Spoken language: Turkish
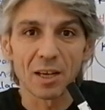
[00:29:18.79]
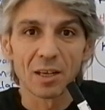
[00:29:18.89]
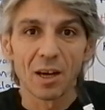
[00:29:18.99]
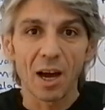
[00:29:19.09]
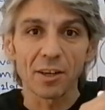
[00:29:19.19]

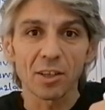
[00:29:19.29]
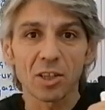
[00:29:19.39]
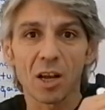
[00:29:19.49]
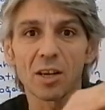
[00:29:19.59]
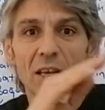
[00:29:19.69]
Hani
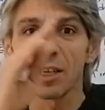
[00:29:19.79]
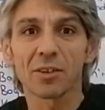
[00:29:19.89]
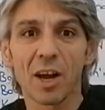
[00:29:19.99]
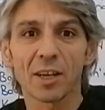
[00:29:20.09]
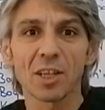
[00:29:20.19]
İtalya ilk
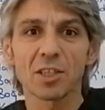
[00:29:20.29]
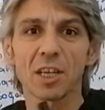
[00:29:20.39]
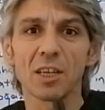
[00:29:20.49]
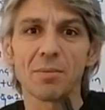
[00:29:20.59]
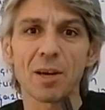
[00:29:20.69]
nerede
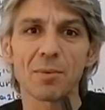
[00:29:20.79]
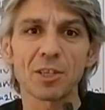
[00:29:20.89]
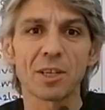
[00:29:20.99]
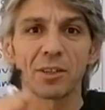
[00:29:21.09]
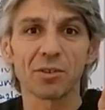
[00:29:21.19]
çekilmeye
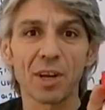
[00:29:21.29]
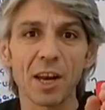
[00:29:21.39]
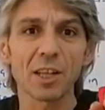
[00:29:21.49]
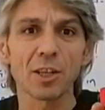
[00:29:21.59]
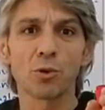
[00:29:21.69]
başladı,
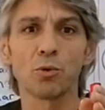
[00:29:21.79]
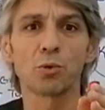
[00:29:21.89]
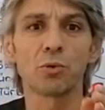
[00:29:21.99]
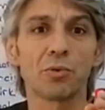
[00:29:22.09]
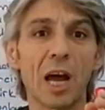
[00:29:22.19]
nerede
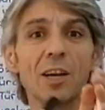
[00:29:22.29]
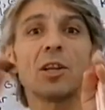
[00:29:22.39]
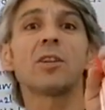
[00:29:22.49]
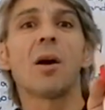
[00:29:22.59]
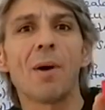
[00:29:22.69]
durdu,
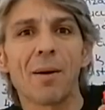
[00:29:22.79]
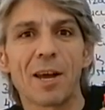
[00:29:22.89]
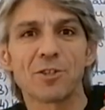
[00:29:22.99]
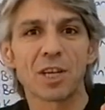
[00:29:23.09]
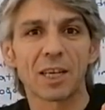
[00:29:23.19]
nerede
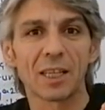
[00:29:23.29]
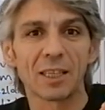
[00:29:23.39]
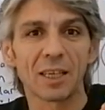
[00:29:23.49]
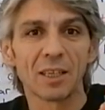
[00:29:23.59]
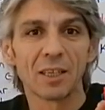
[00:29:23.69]
tamamen
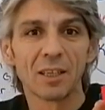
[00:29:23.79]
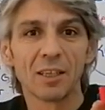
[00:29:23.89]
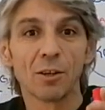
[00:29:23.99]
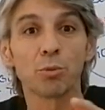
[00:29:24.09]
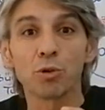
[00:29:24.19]
çekildi.
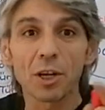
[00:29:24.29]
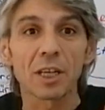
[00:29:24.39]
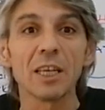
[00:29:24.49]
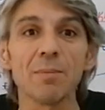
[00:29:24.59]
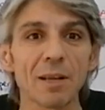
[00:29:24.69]
Bunları
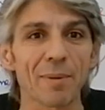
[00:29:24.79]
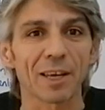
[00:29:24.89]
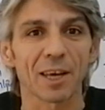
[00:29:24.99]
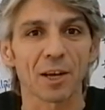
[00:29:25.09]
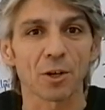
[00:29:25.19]
iyi
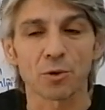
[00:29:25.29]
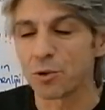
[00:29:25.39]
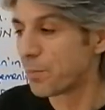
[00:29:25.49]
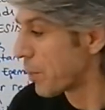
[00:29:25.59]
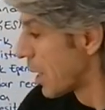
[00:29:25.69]
bilmek gerekiyor.